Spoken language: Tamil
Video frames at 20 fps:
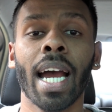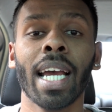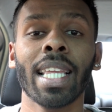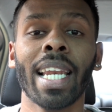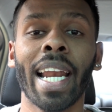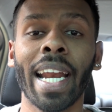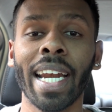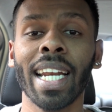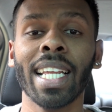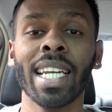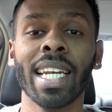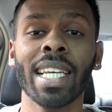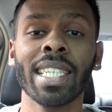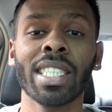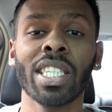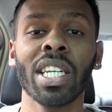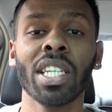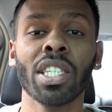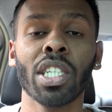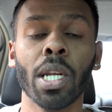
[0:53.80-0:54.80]
இதில் என்னென்ன
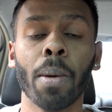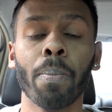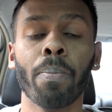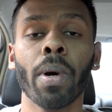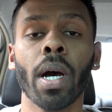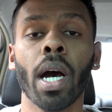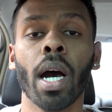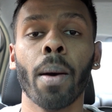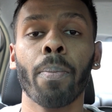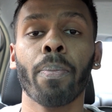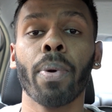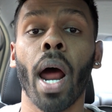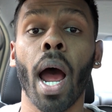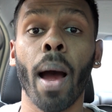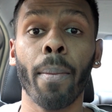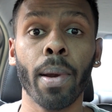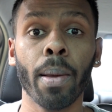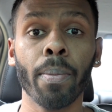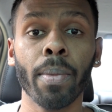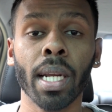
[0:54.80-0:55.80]
சின்ன சின்ன
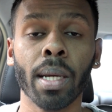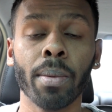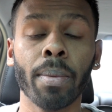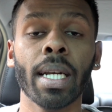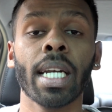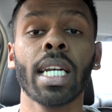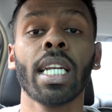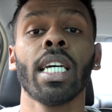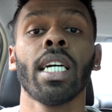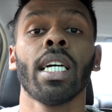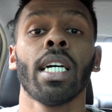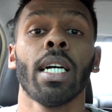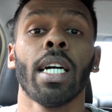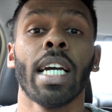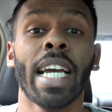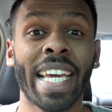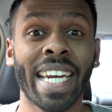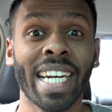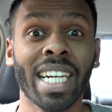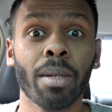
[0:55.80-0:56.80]
ப்ராப்ளம் இருக்குமெண்டு
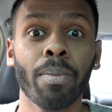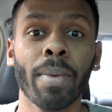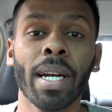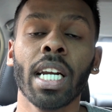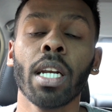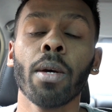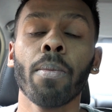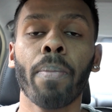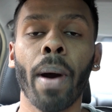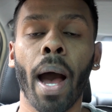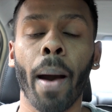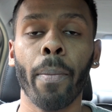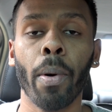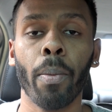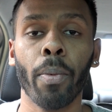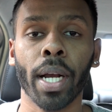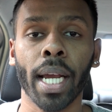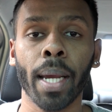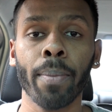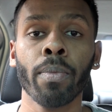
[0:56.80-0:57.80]
இருக்குமெண்டும்
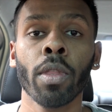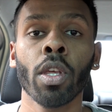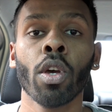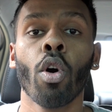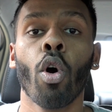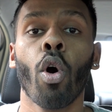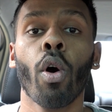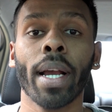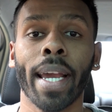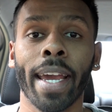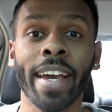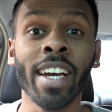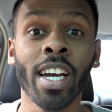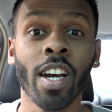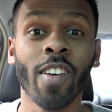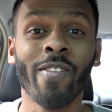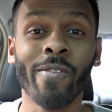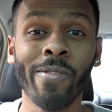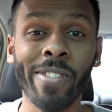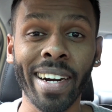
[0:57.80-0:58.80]
பார்ப்போம் ஓகே ஓகே
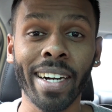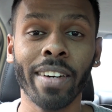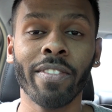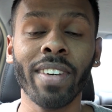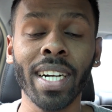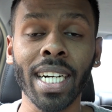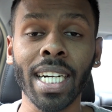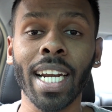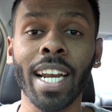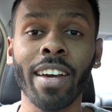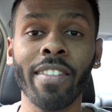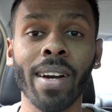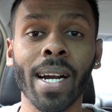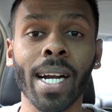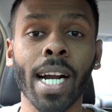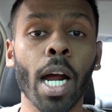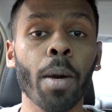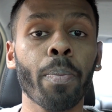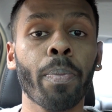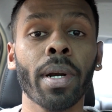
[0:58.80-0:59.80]
வீ வீட்டில்
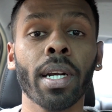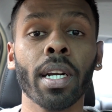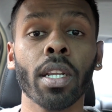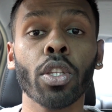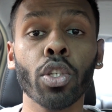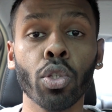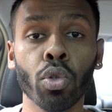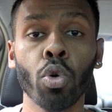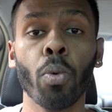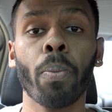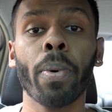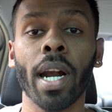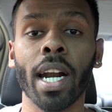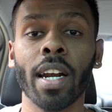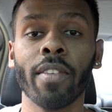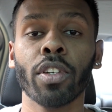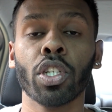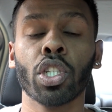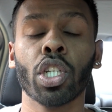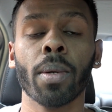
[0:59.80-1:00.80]
ஒர்க் அவுட் பண்ணுறது
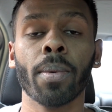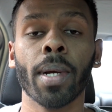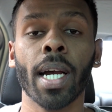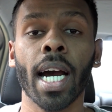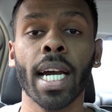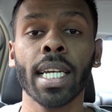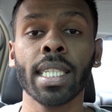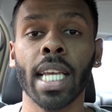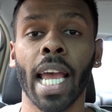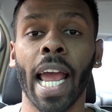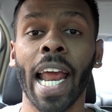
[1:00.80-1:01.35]
சூப்பரான விஷயம் காய்ஸ்